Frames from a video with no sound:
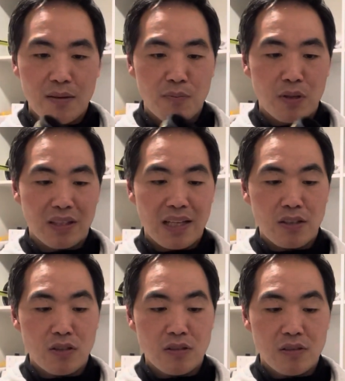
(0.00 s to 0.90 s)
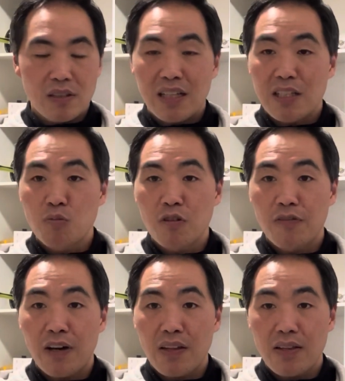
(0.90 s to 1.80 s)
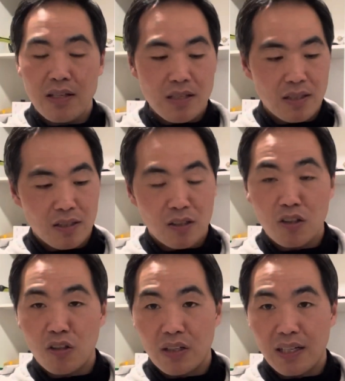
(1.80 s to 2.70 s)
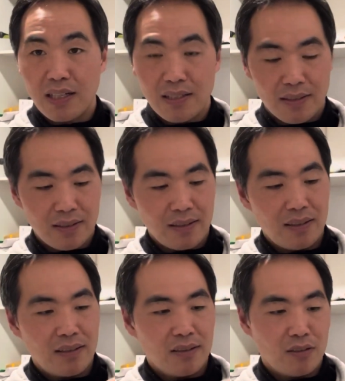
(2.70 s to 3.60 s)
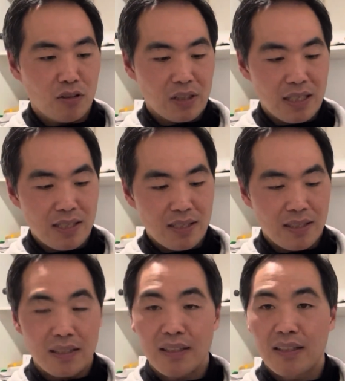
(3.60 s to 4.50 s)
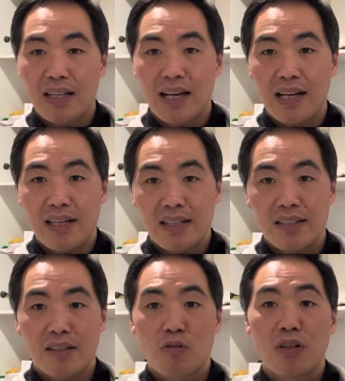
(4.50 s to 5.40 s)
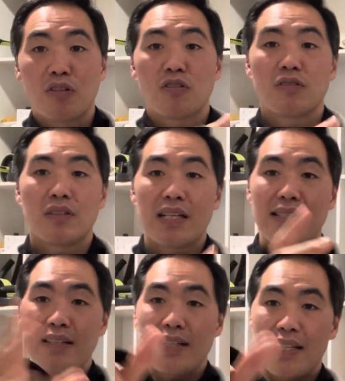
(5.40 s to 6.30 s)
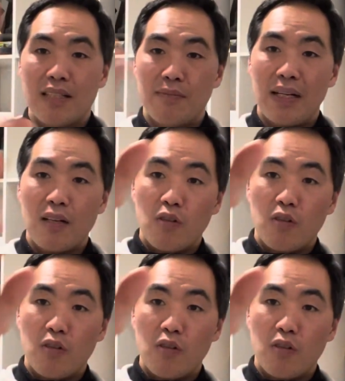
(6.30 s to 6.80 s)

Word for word: Por tanto, es muy fácil correr lo que es la cuando estiras, ¿vale?